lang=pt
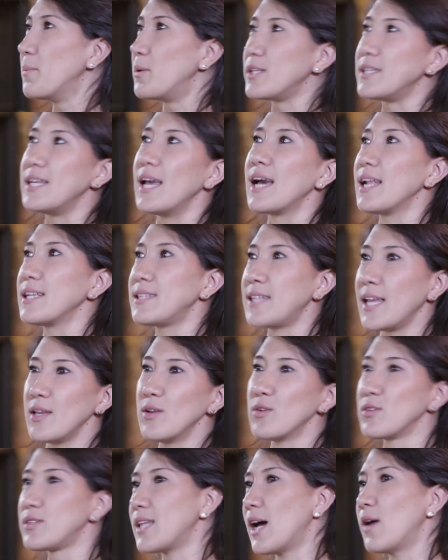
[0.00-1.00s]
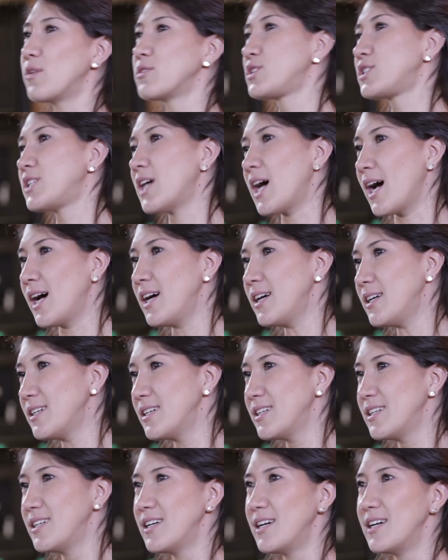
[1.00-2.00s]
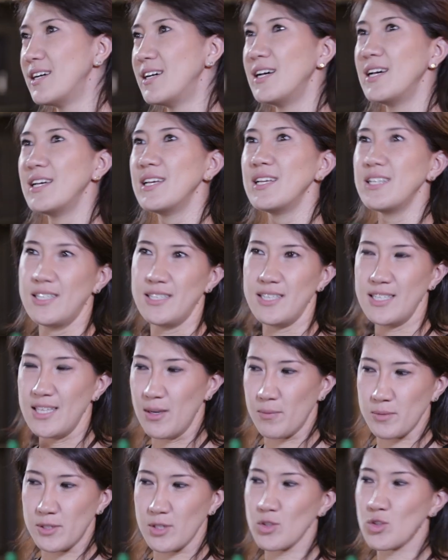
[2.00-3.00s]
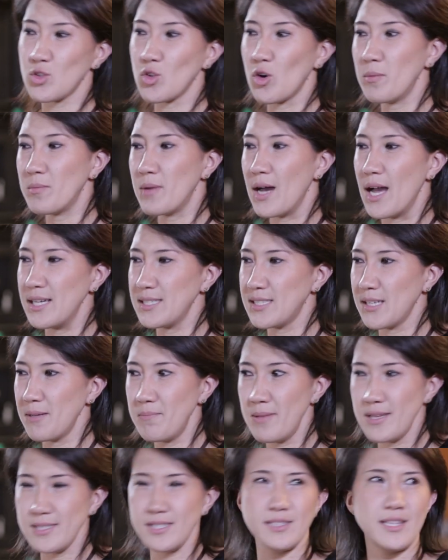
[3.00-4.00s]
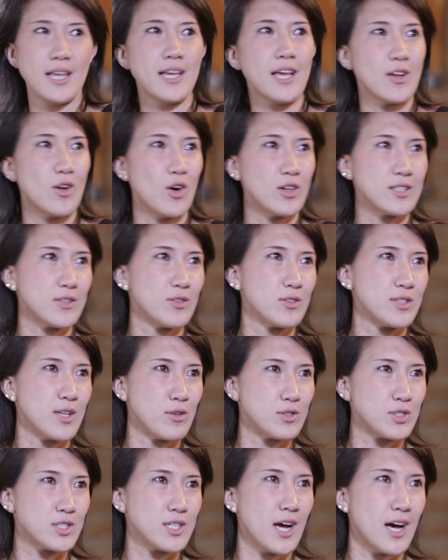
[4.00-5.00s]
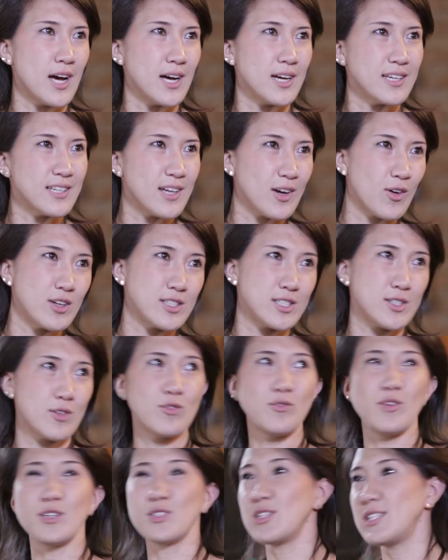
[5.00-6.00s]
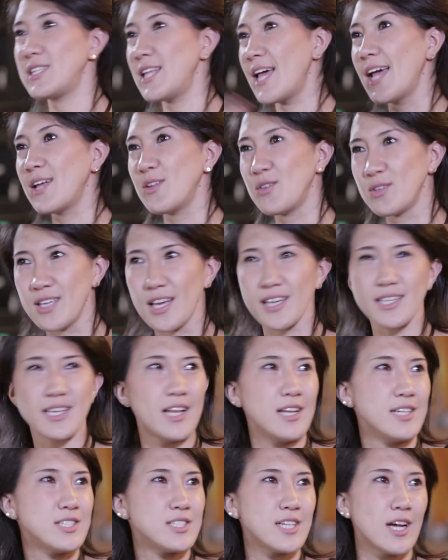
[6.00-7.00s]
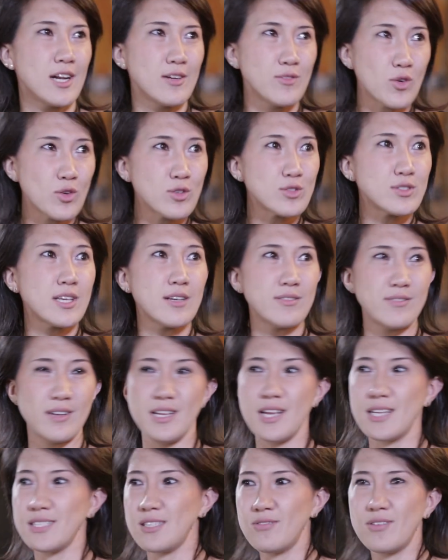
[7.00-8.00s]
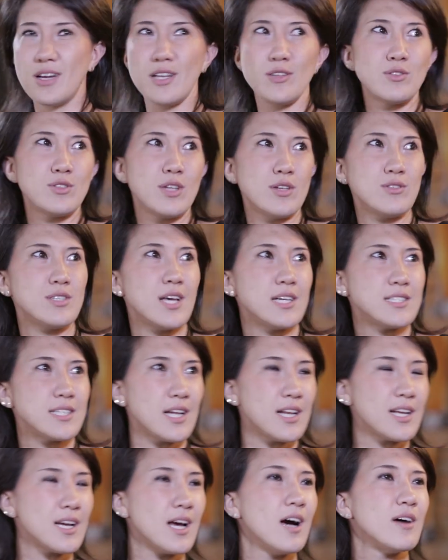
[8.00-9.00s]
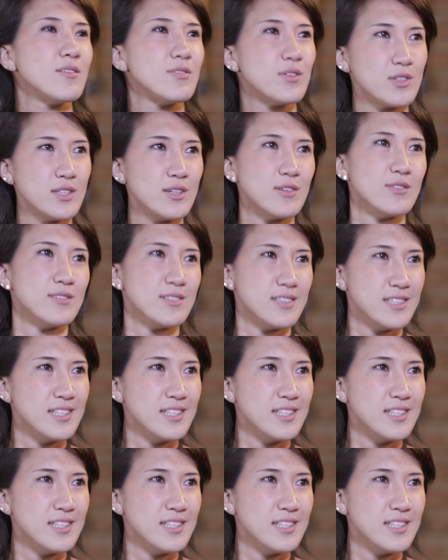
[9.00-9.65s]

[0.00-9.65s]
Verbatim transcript: porque ela tem o tal chá eu preciso tomar e saber se tem a nota do tal chá. Agora, se eu não faço ideia do que é aquele chá, não vou conseguir avaliar se vale 200 reais aquela garrafa ou não.